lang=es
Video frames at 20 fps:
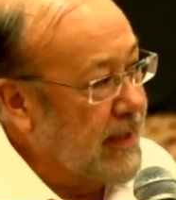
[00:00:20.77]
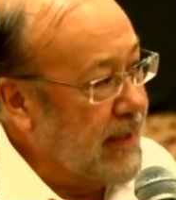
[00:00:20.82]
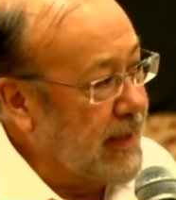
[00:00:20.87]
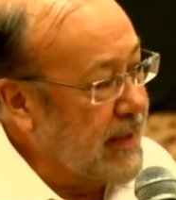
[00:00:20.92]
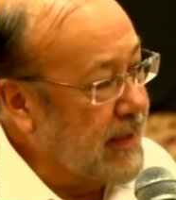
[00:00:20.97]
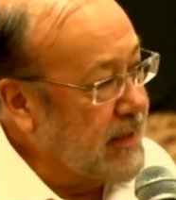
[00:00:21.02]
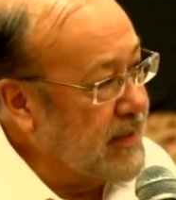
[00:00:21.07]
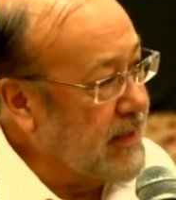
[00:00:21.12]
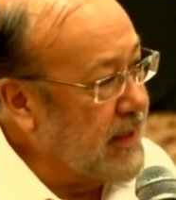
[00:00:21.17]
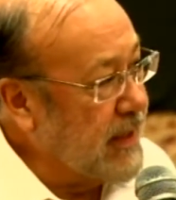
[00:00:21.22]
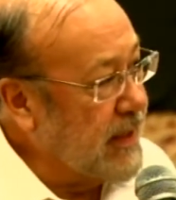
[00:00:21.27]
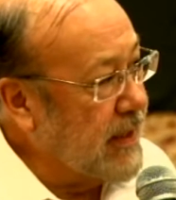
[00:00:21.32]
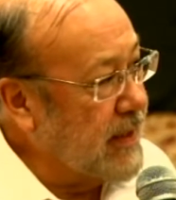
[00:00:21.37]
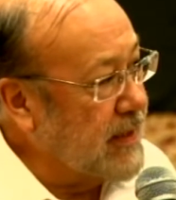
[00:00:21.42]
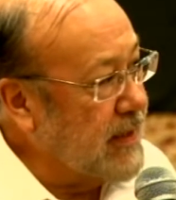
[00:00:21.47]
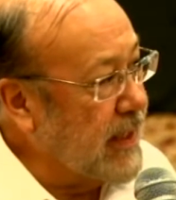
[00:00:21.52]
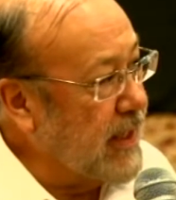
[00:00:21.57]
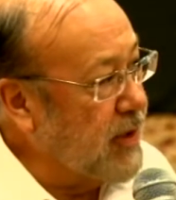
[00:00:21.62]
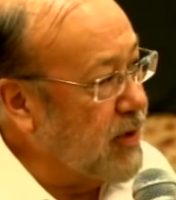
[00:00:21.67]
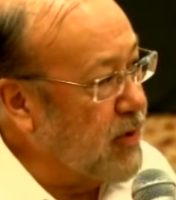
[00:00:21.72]
el
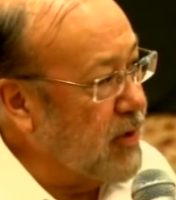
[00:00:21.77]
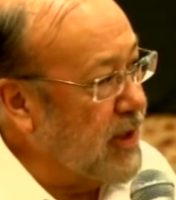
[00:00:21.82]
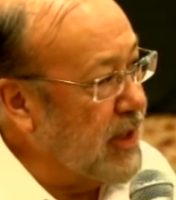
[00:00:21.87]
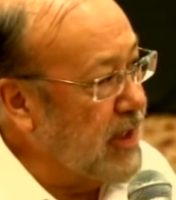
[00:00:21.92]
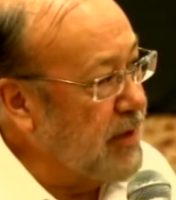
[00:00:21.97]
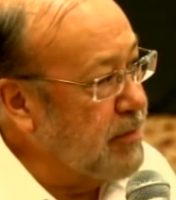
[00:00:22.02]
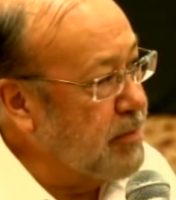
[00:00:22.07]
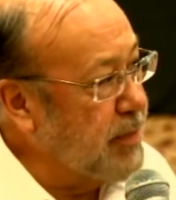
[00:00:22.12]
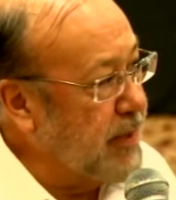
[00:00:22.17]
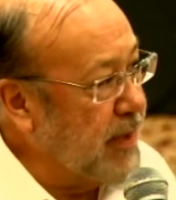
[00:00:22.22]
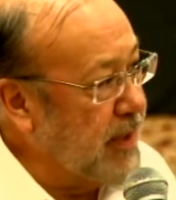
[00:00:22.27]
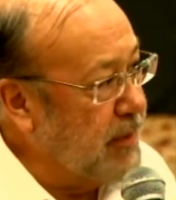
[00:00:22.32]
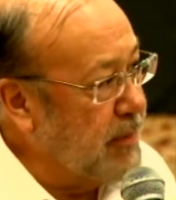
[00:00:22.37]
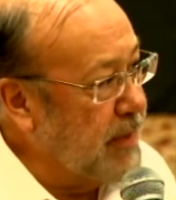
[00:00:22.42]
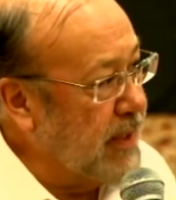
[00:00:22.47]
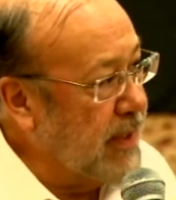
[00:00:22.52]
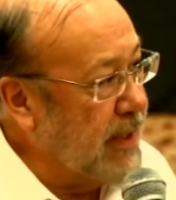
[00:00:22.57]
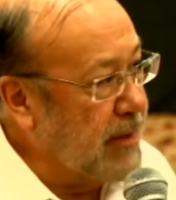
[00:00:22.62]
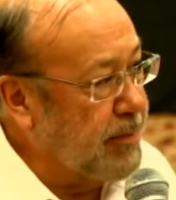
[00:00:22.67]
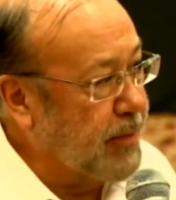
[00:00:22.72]
exsecretario le
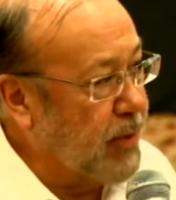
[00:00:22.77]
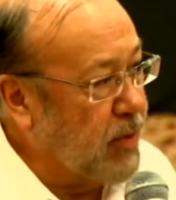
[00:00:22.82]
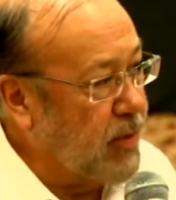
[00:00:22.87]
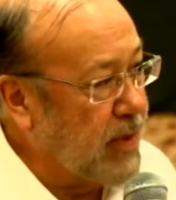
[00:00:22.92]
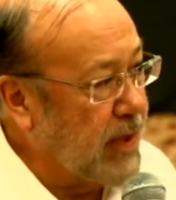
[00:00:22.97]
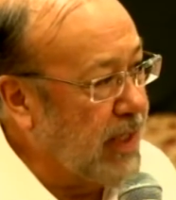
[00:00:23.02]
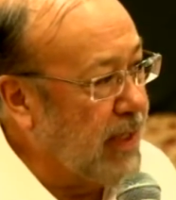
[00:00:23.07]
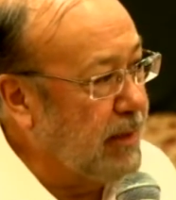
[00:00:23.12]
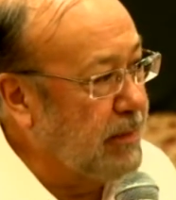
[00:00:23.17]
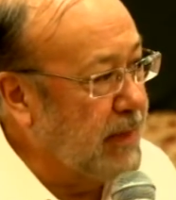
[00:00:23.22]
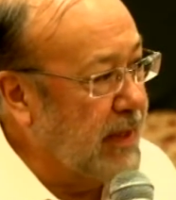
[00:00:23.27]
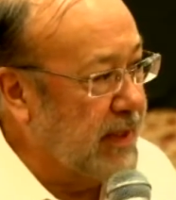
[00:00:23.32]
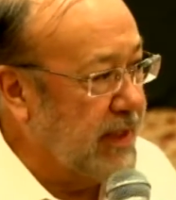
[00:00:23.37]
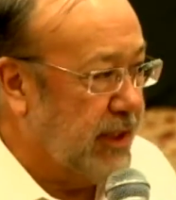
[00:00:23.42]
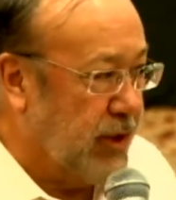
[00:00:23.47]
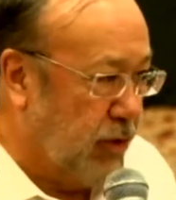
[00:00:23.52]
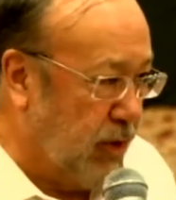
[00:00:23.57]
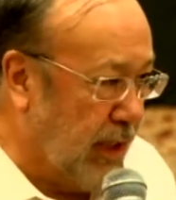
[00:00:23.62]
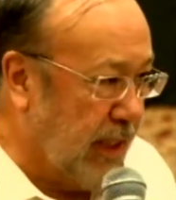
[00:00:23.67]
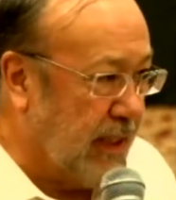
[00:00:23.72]
imprime al programa
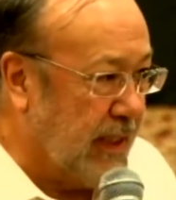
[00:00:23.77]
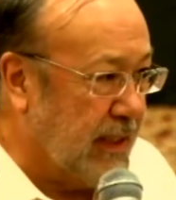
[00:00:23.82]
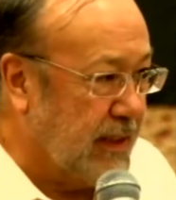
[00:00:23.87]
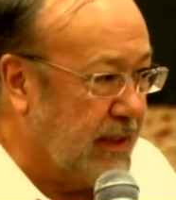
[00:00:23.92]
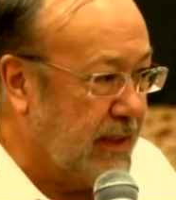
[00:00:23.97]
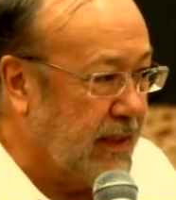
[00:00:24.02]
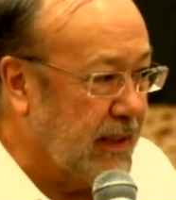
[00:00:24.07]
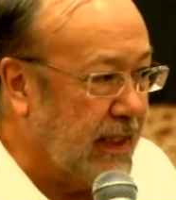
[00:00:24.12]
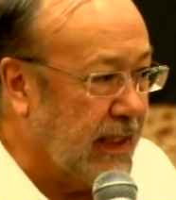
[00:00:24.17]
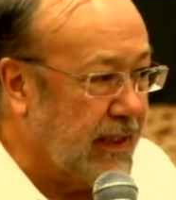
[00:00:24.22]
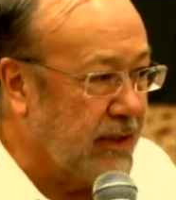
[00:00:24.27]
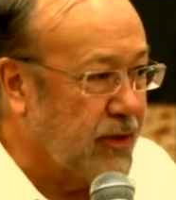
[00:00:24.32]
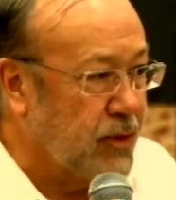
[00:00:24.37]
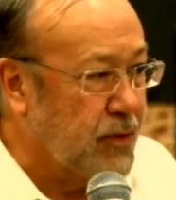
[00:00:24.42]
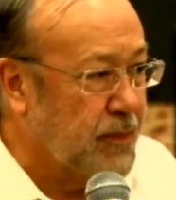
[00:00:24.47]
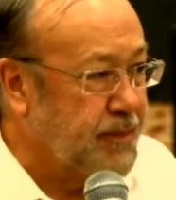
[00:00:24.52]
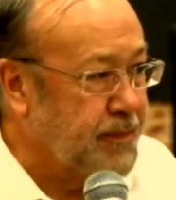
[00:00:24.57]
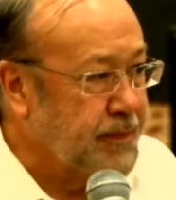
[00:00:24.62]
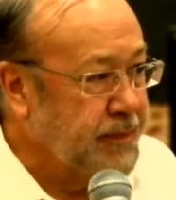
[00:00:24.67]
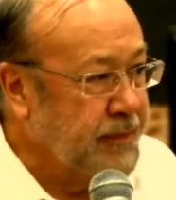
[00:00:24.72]
y ahora candidato.